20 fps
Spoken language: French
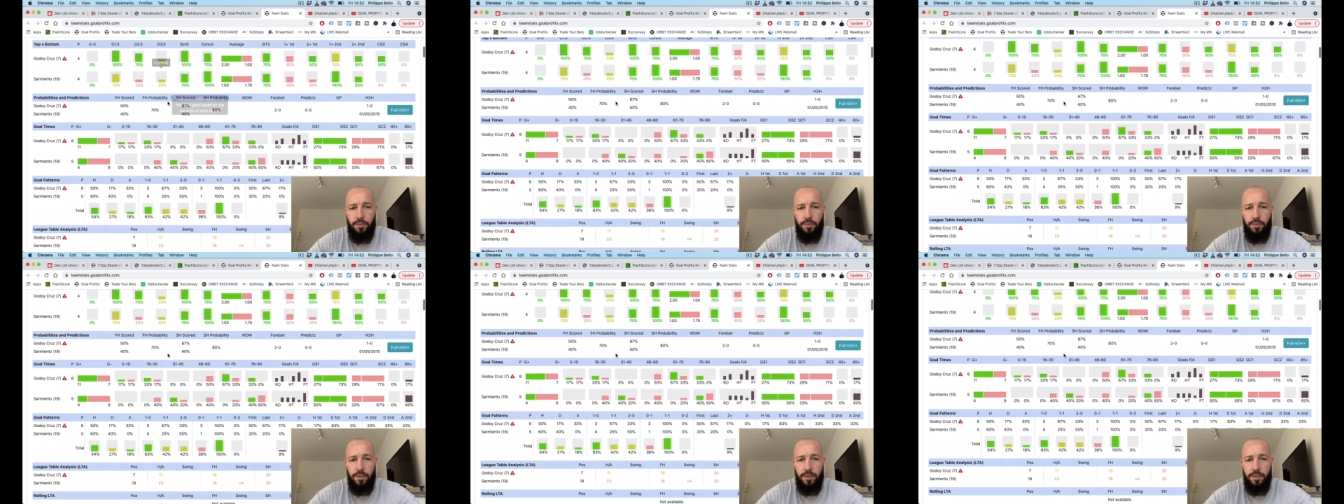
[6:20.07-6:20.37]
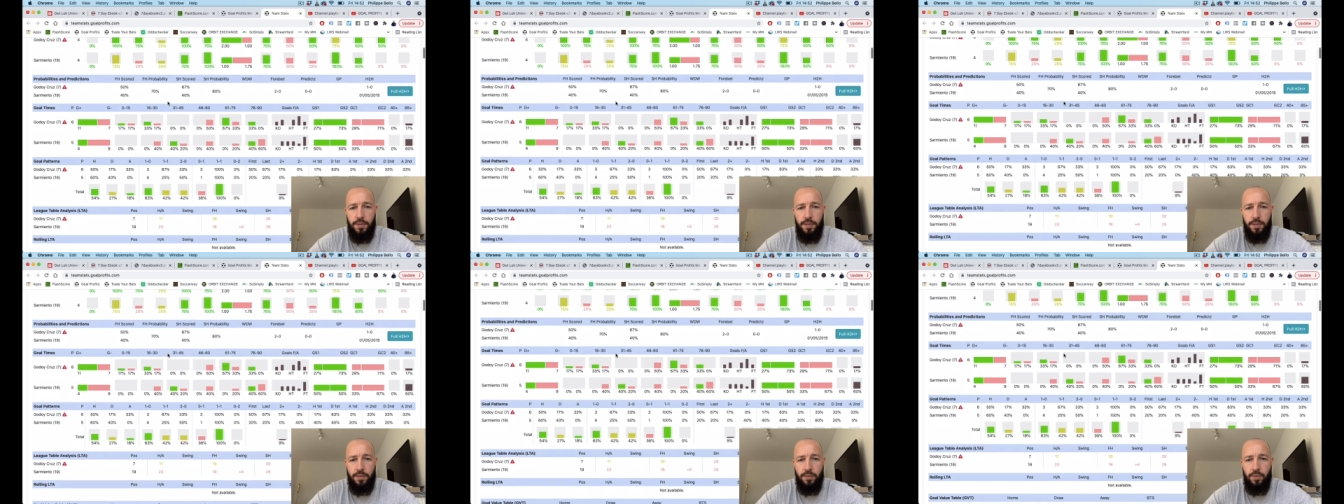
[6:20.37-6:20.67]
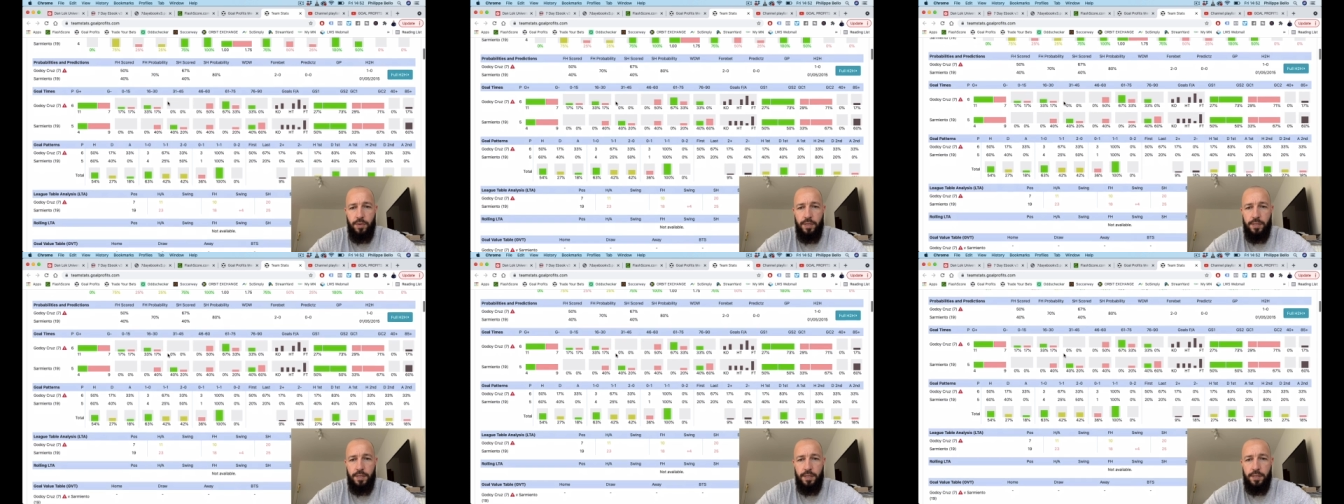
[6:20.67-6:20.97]
voici
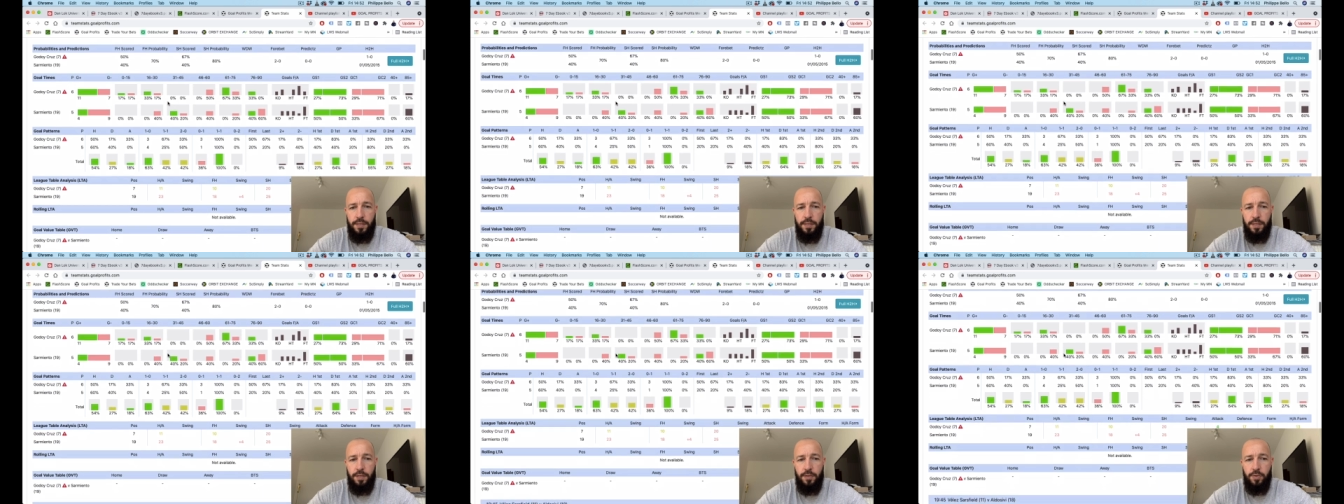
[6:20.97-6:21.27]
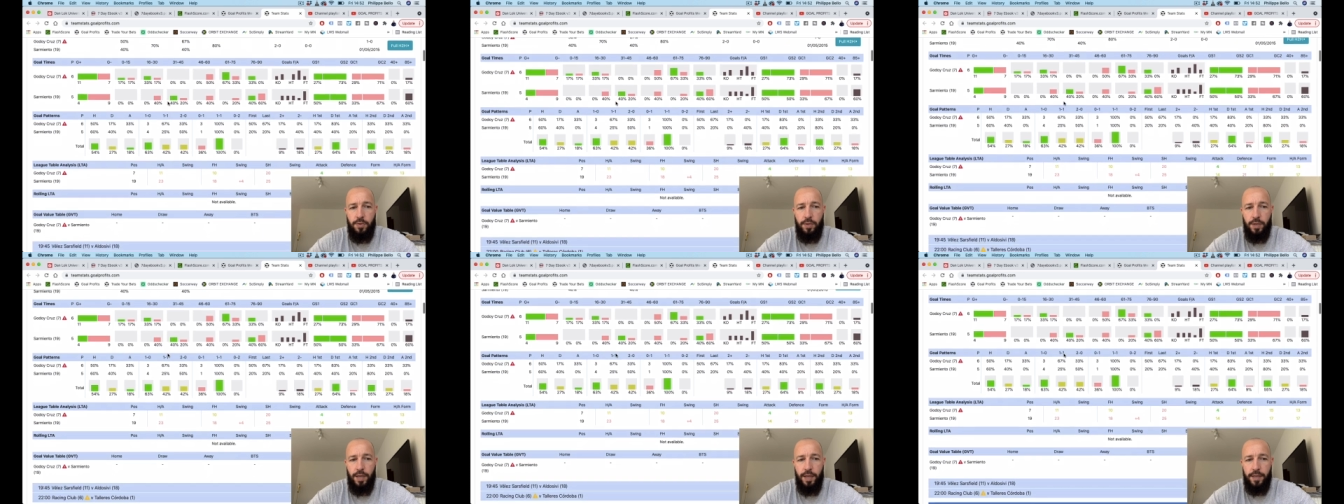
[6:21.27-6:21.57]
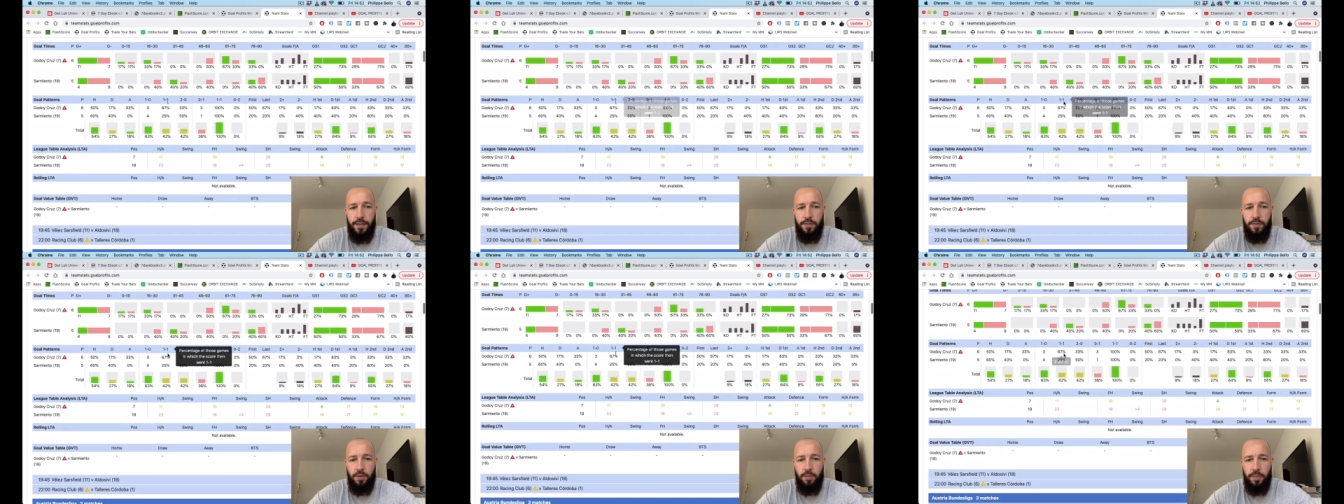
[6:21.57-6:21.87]
toutes les statistiques sur
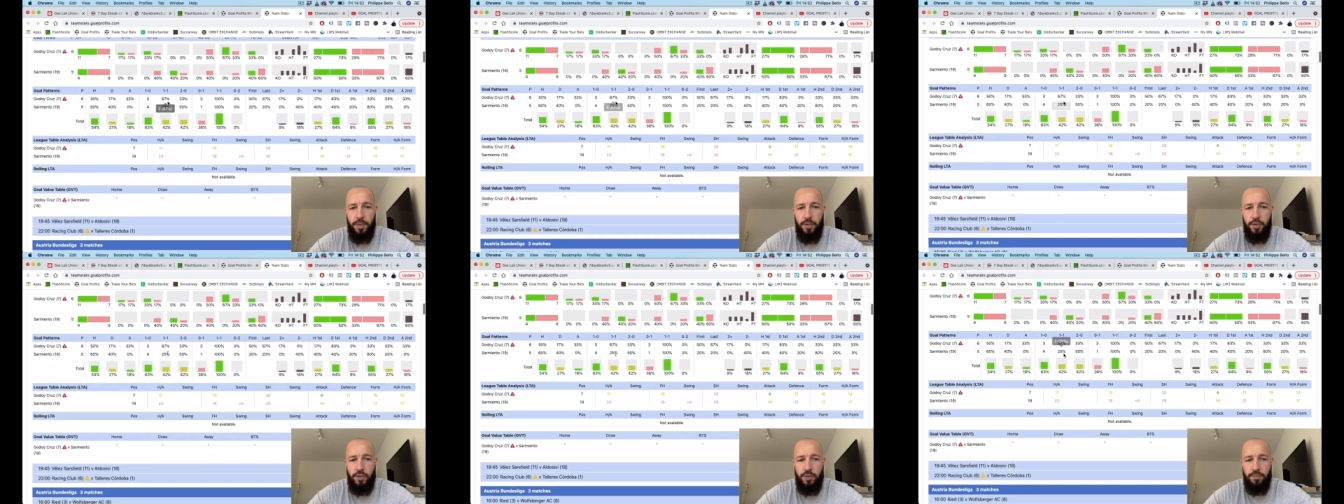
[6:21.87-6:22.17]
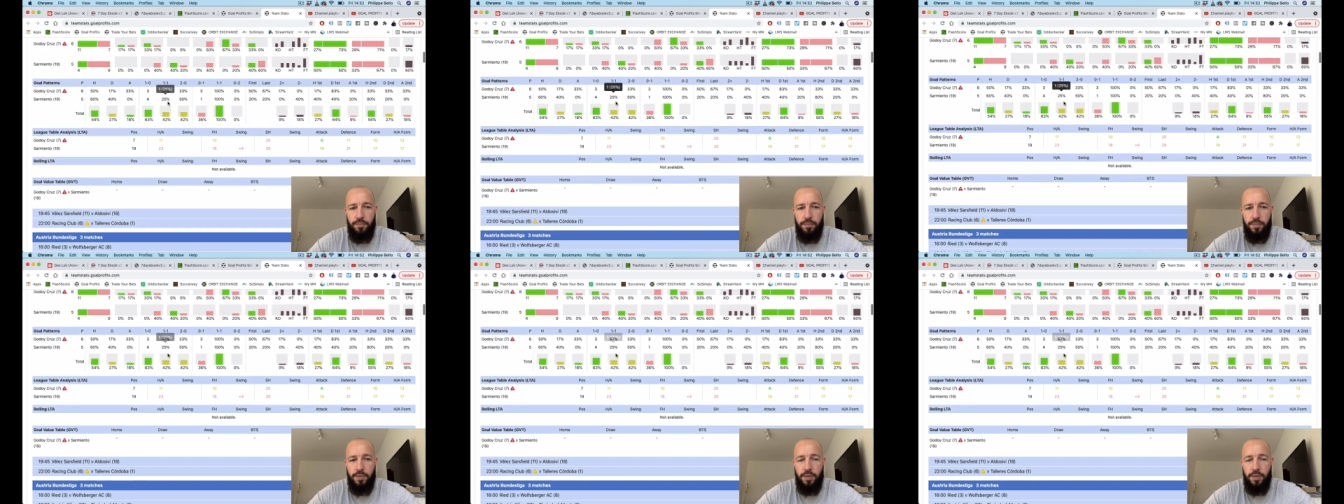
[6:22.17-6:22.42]
un seul match.